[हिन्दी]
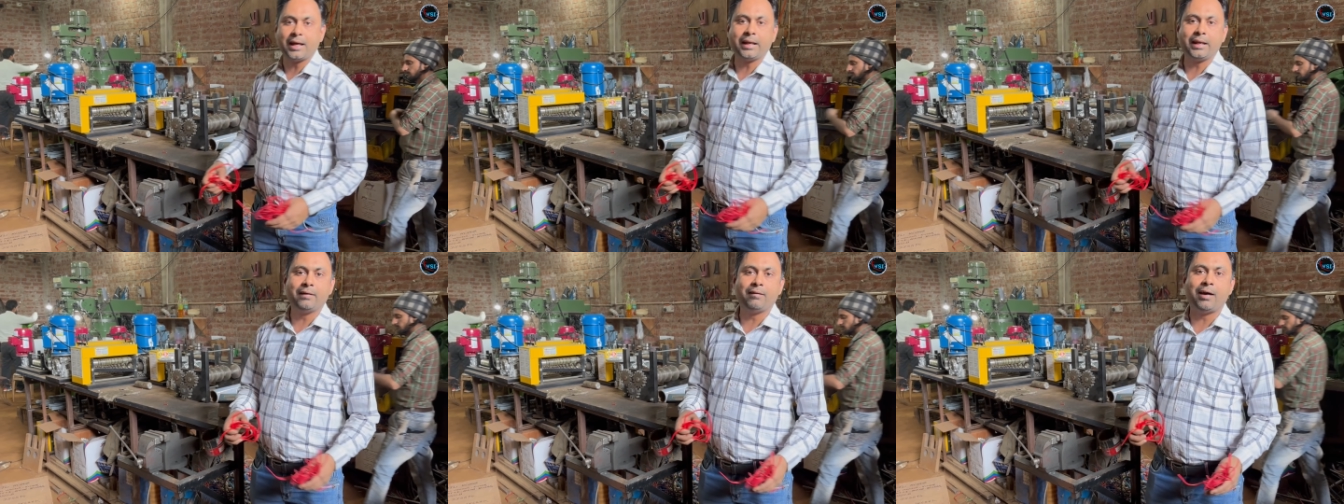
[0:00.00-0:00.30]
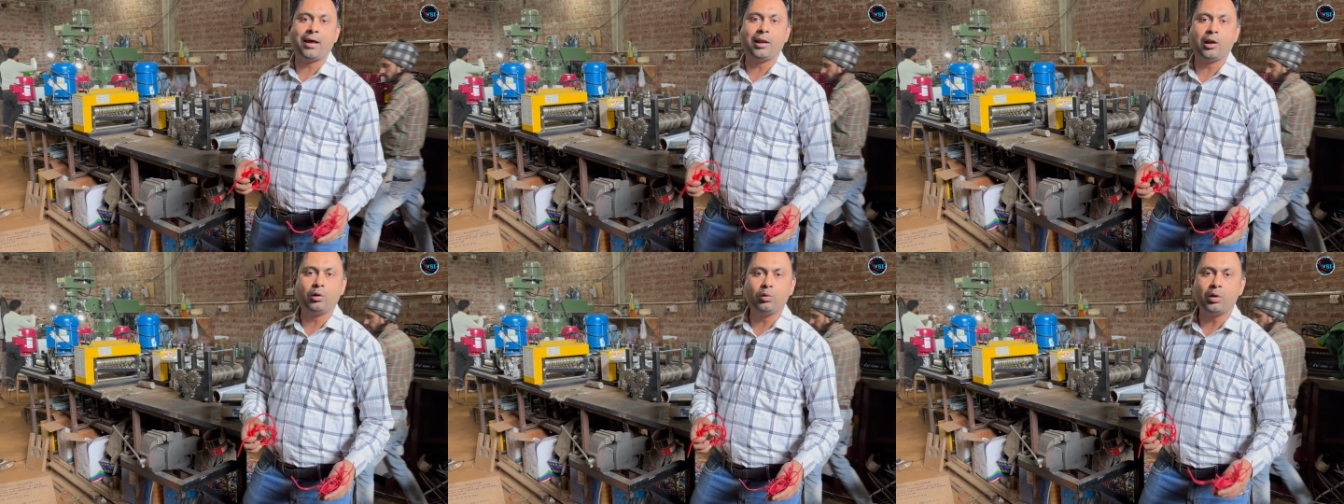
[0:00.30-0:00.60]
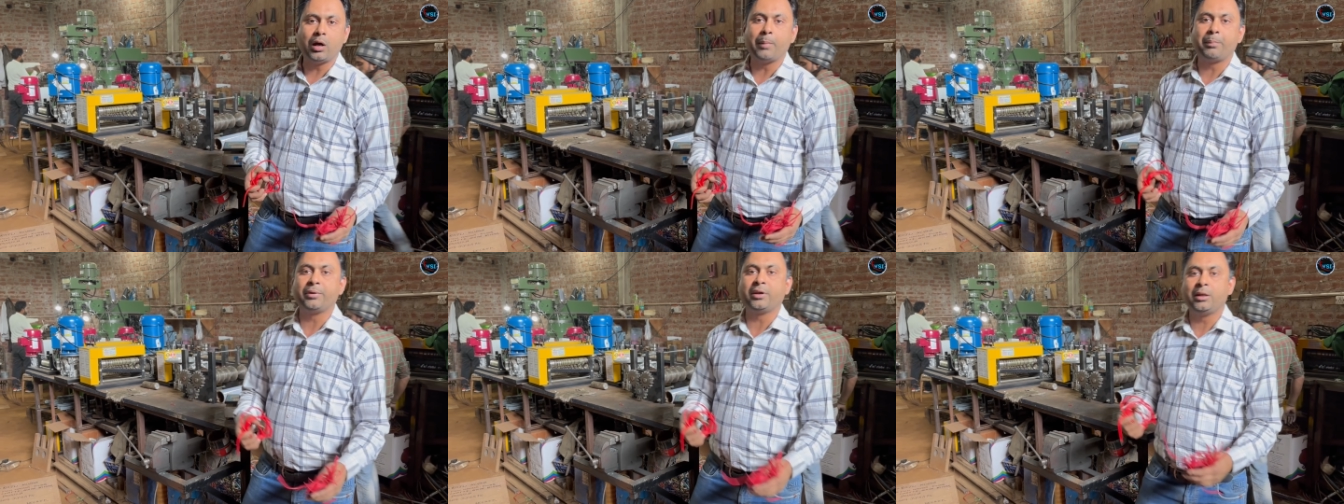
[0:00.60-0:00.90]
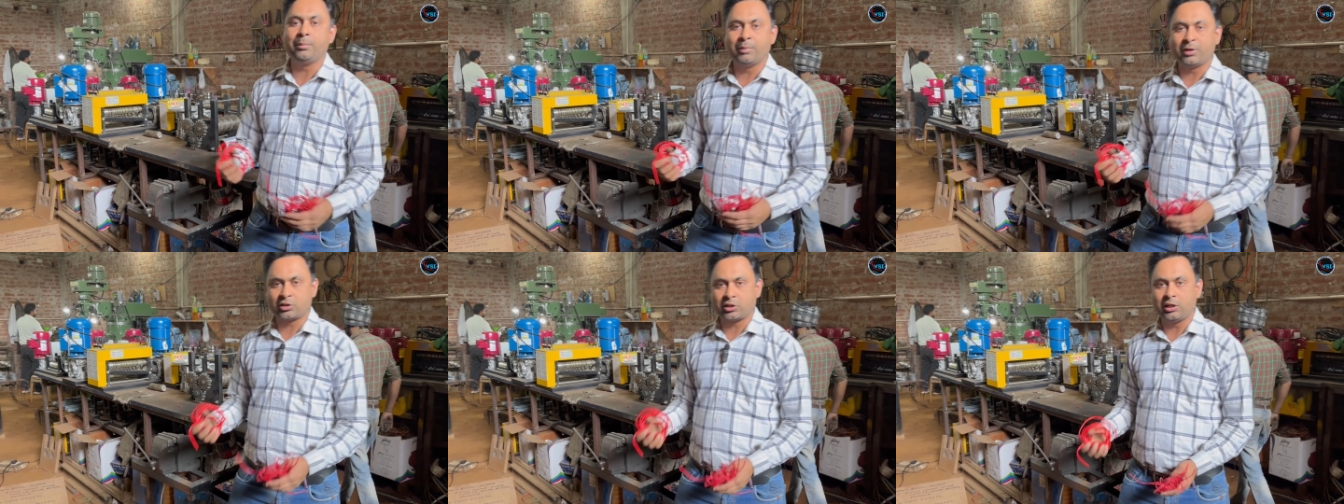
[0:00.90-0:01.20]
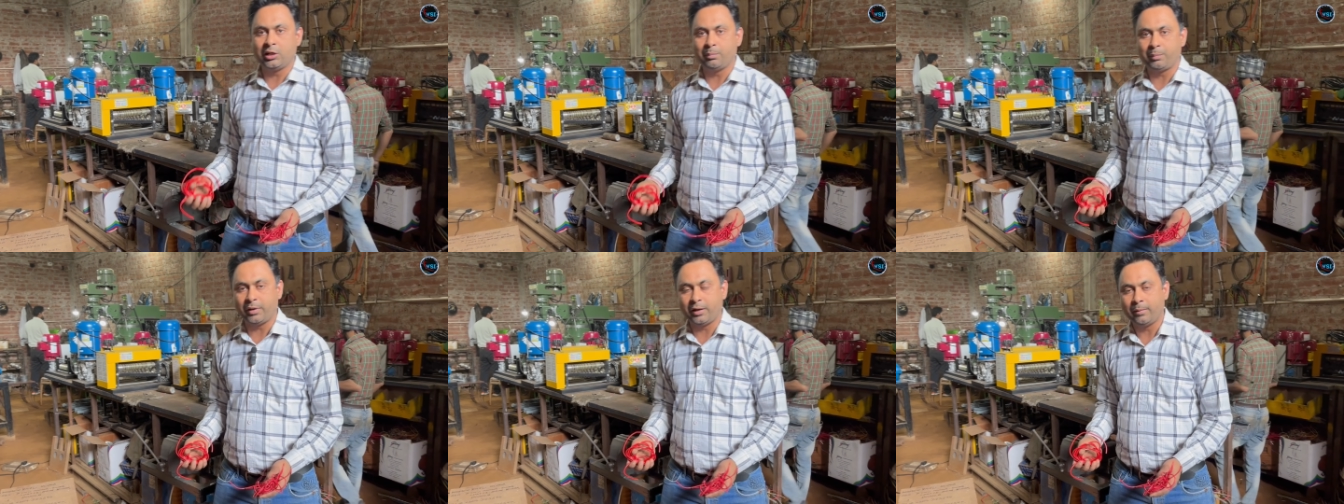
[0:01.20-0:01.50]
जाने वाला हूँ अपनी
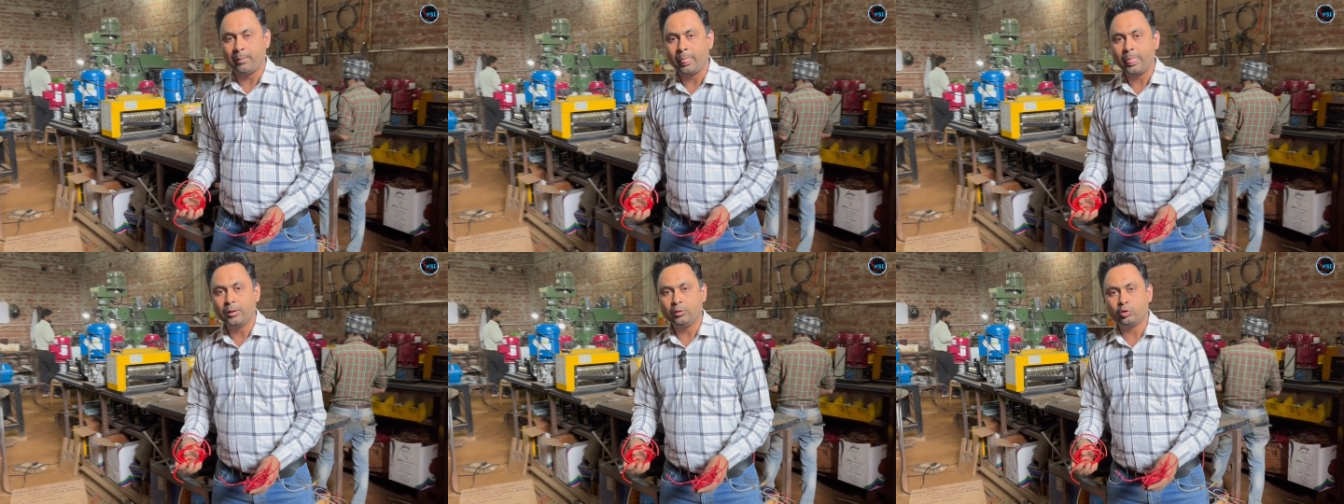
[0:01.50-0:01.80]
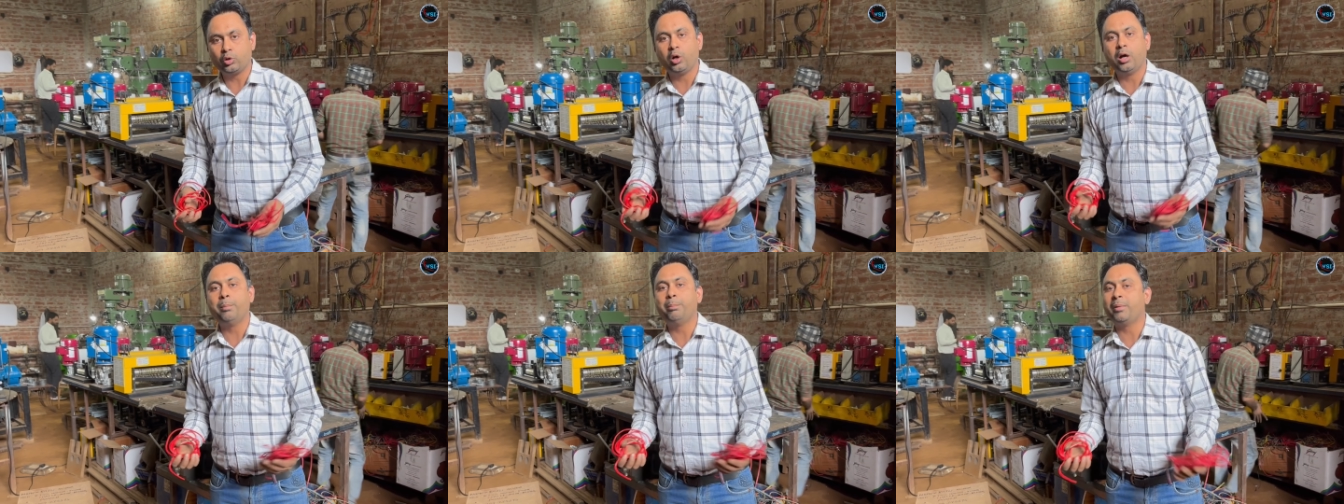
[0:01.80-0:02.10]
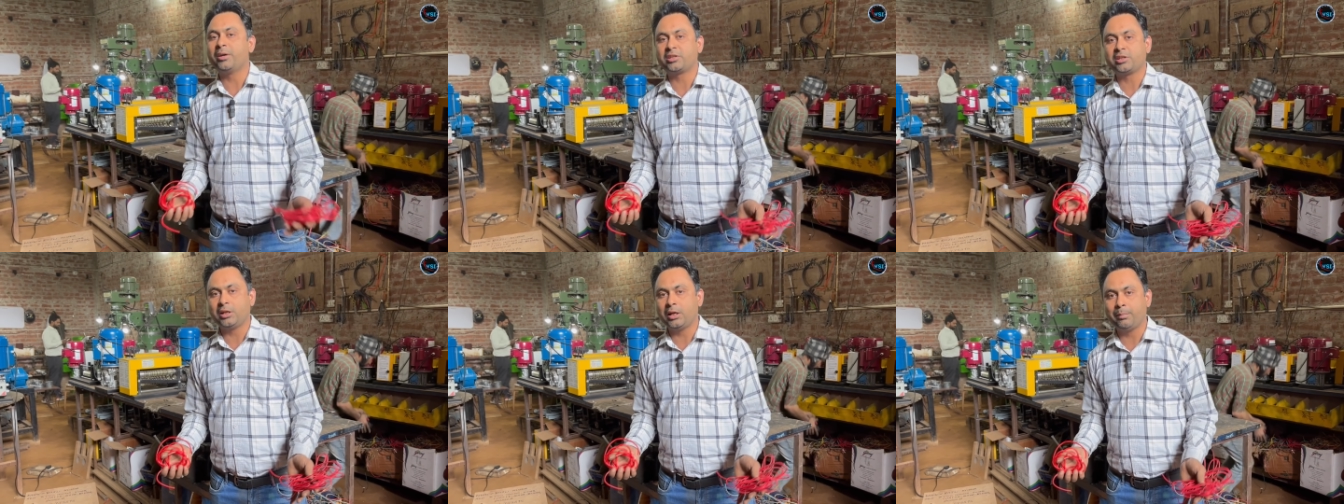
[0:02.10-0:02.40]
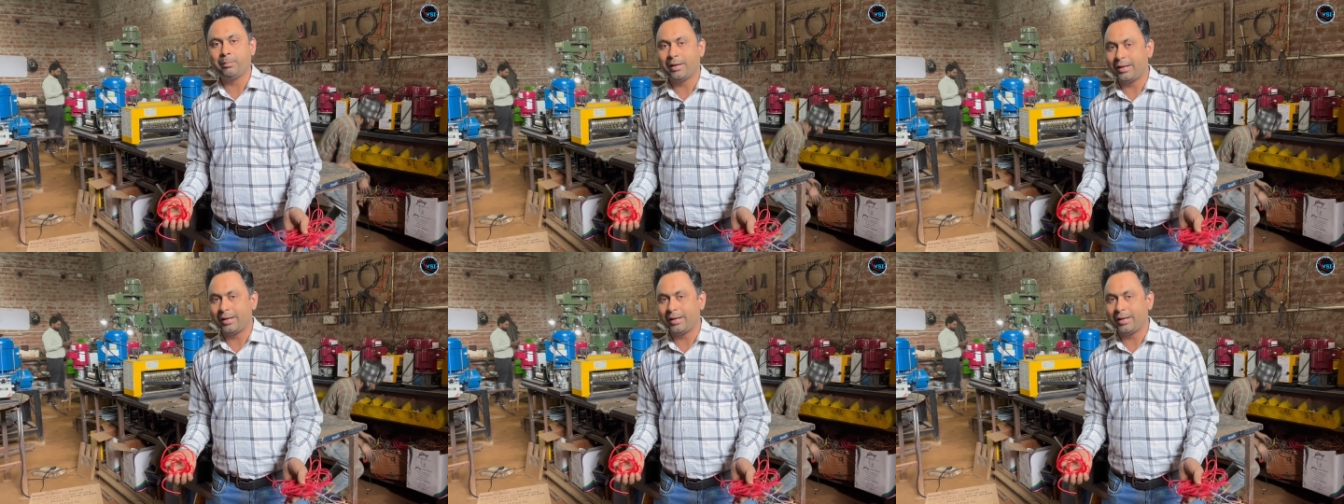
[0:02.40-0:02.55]
मशीन पे जो हम मशीनें